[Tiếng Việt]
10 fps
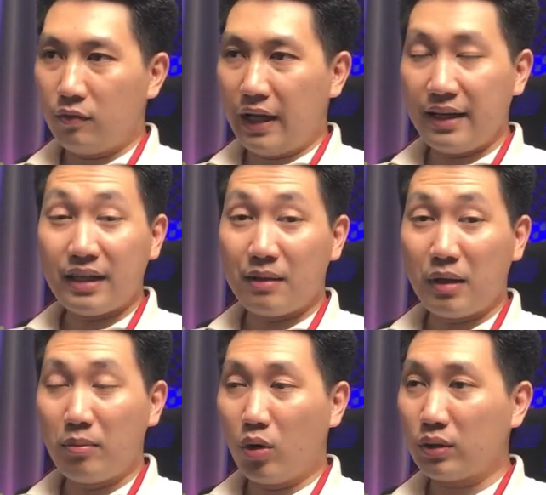để anh chị
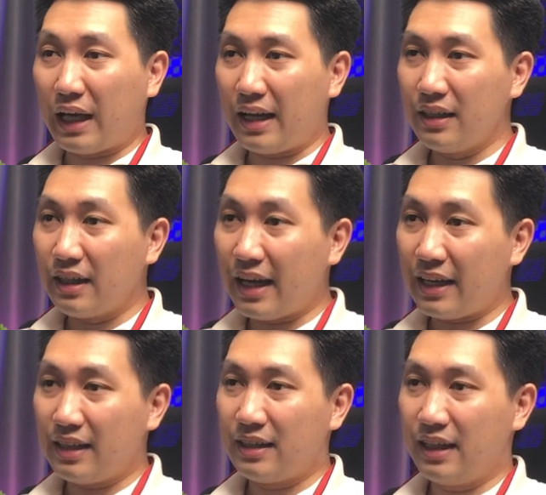mình mô tả như thế
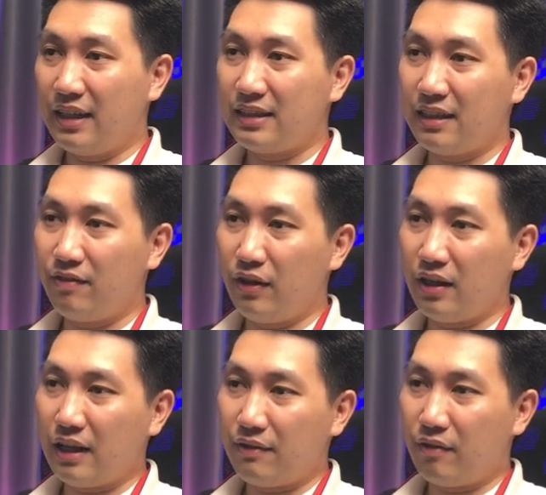này thì nó sẽ viết
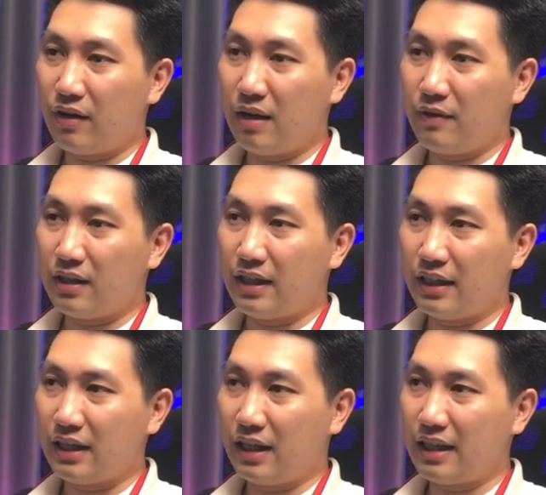ra phần prompt mà chị
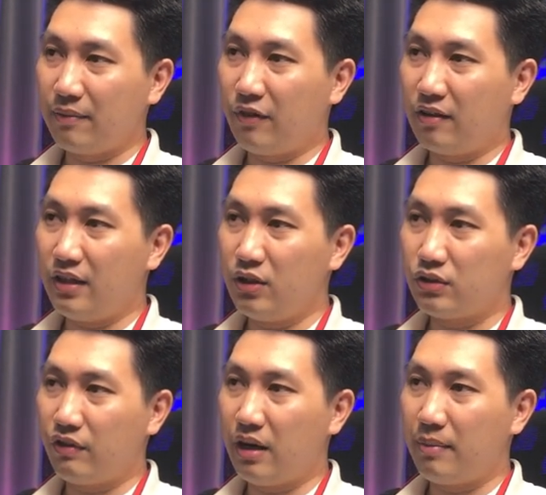chỉ cần nhấp phần use
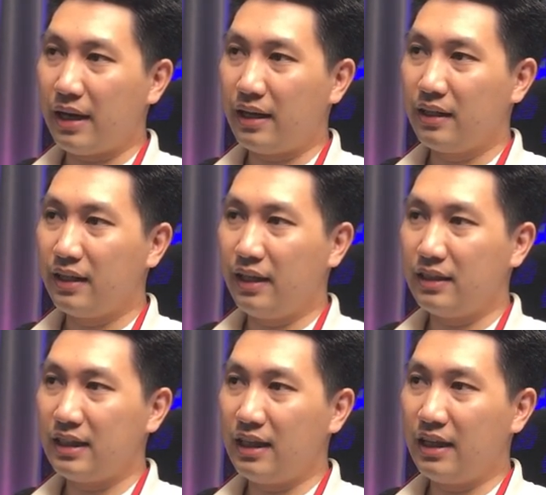prompt ha thì nó
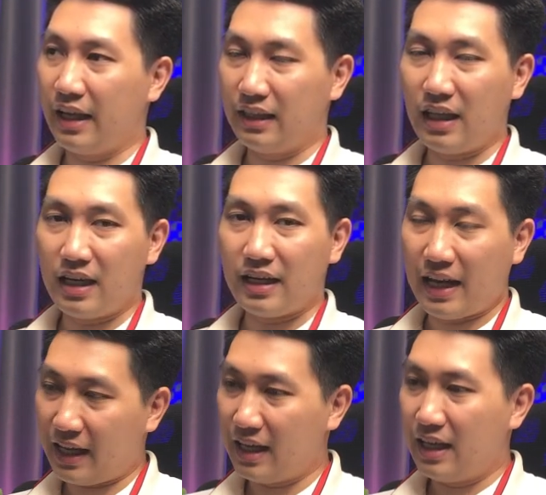sẽ hiển thị lên
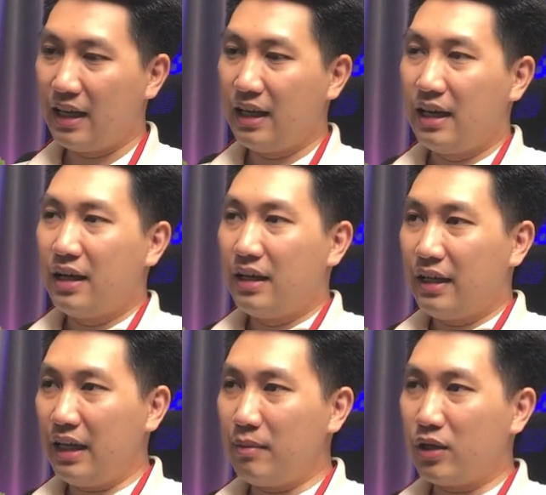đây
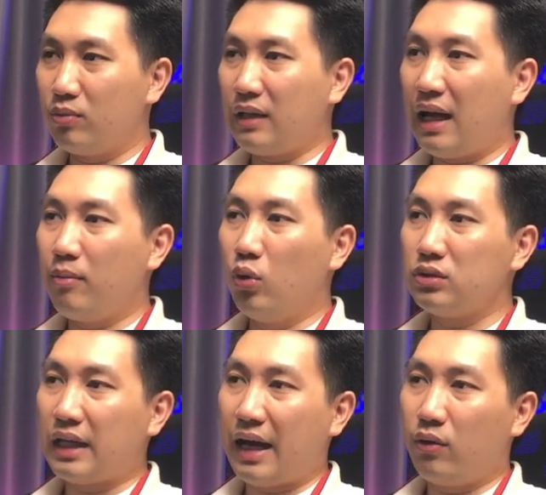khi mà chúng ta muốn
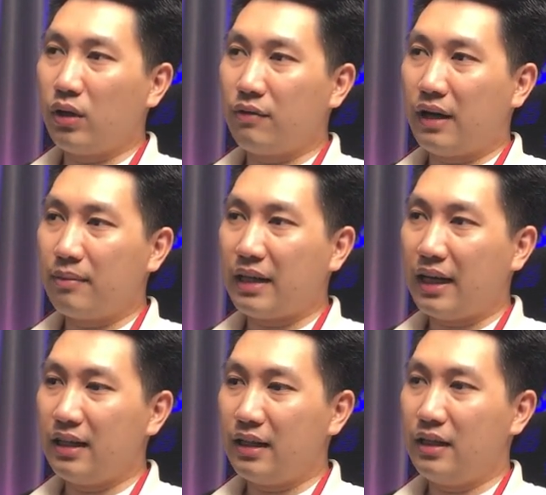tạo cái phần âm thanh
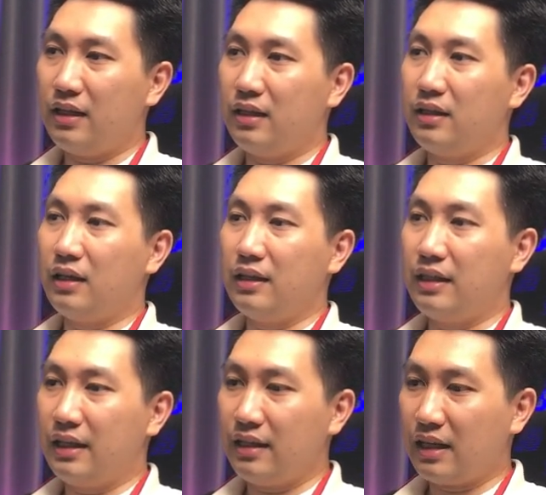thì anh
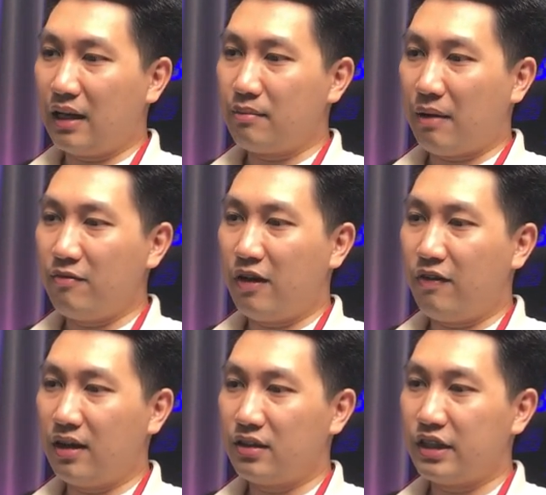chị chỉ cần bấm vào
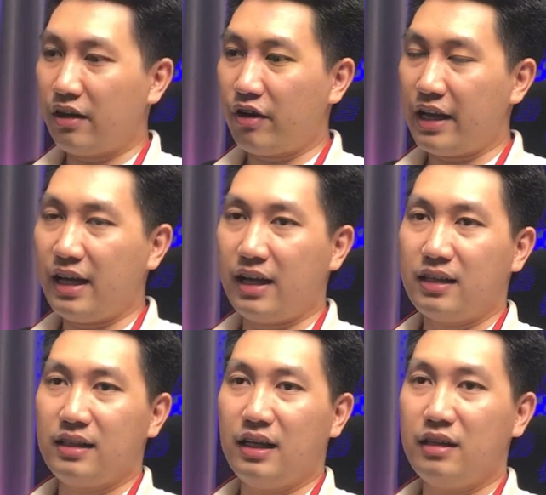phần generate ha
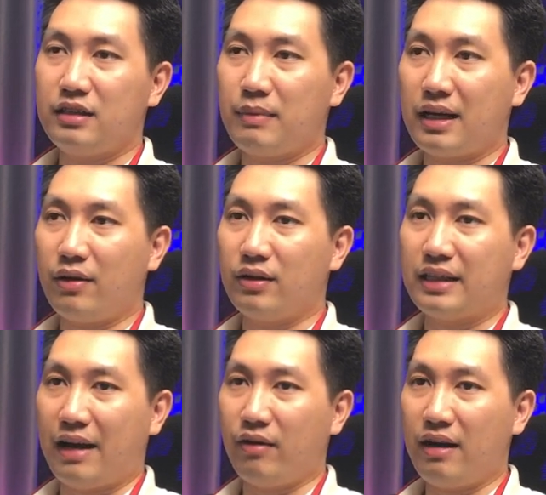thì nó sẽ bắt đầu nó
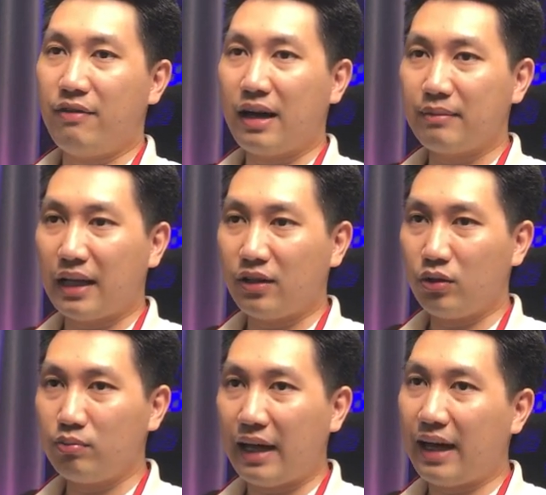tạo ra phần âm thanh cho
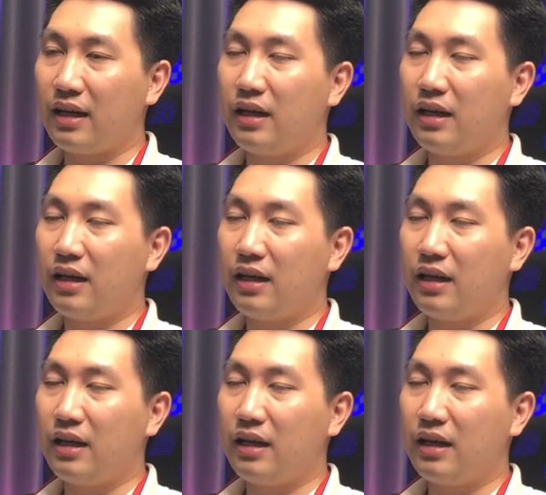chúng ta